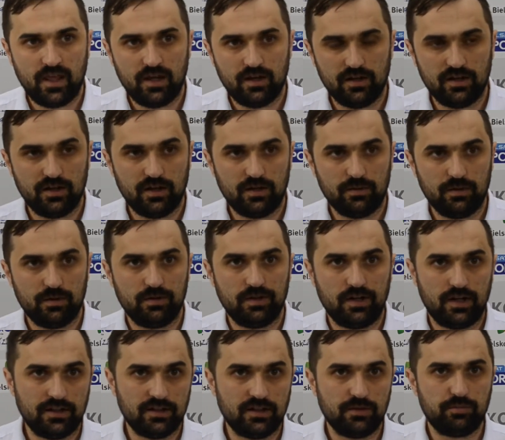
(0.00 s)
E,
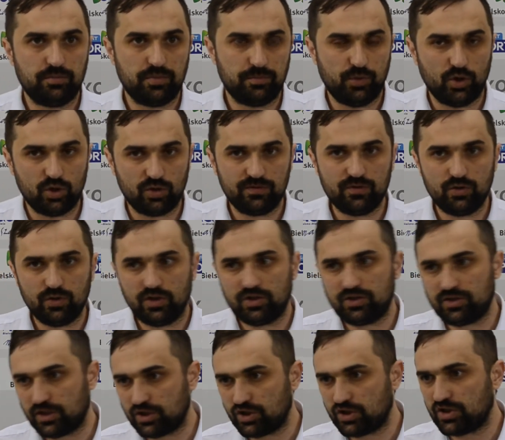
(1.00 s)
a porównując
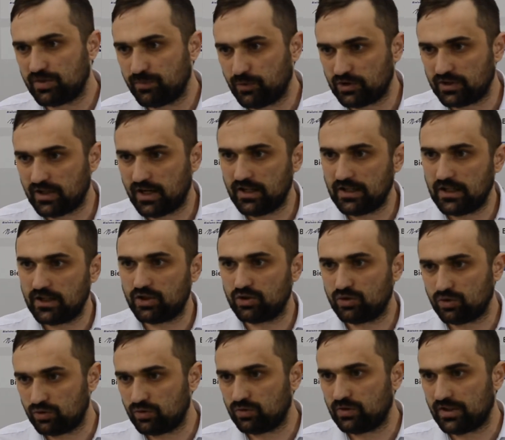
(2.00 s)
te trzy spotkania, no
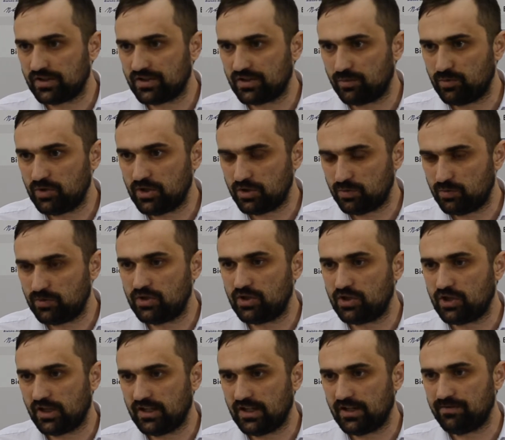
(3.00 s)
to tutaj zrobiliśmy
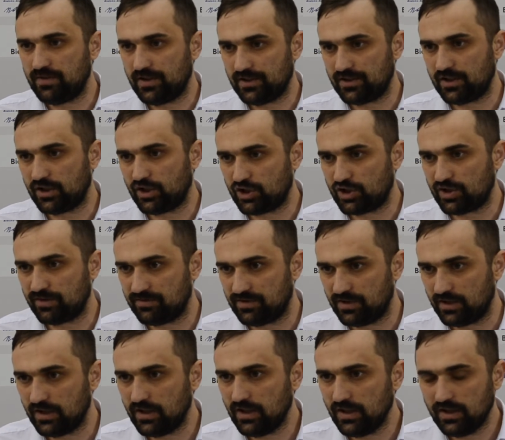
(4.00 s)
dzisiaj najwięcej
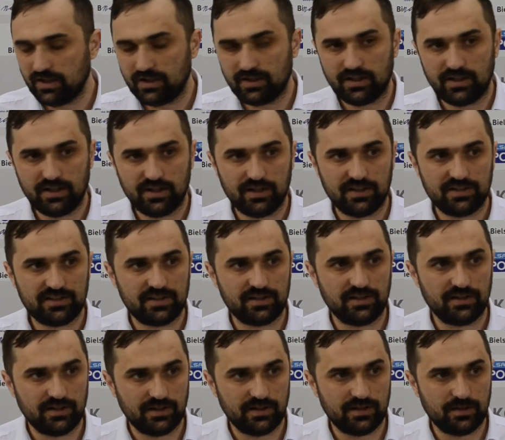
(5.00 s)
krzywdy e,
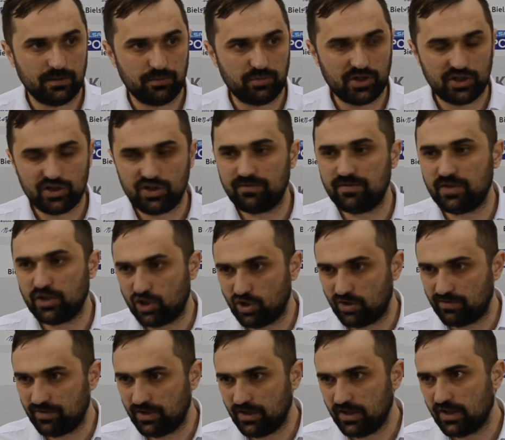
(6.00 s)
e,
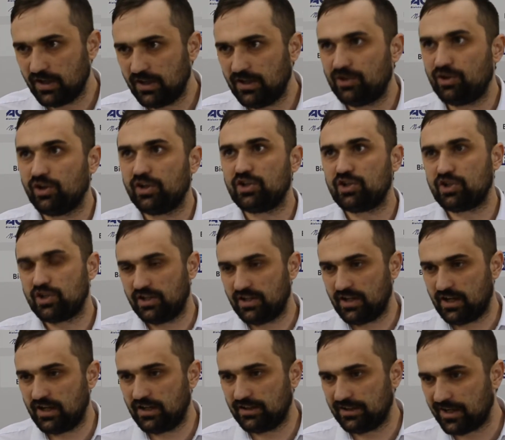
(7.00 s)
przeciwnikowi i to jeszcze
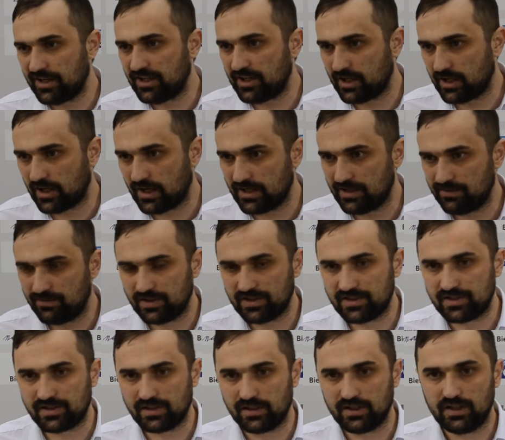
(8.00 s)
na, na ich hali,
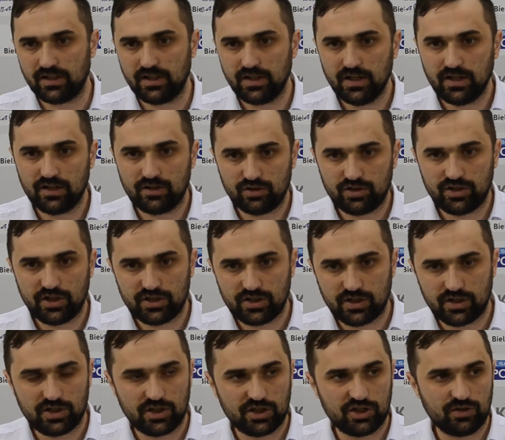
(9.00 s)
więc no
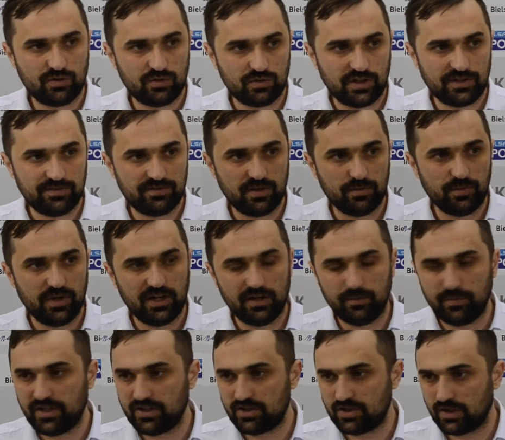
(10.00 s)
cieszę się, że tutaj w tym
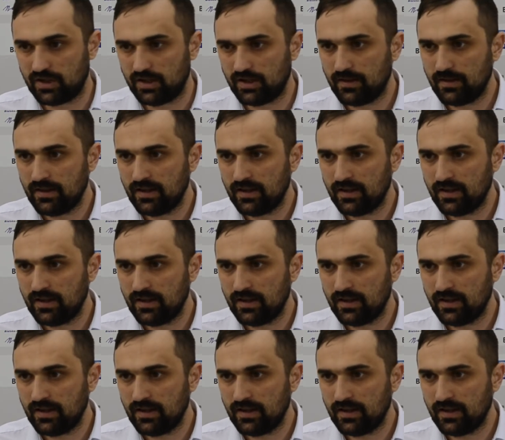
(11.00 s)
elemencie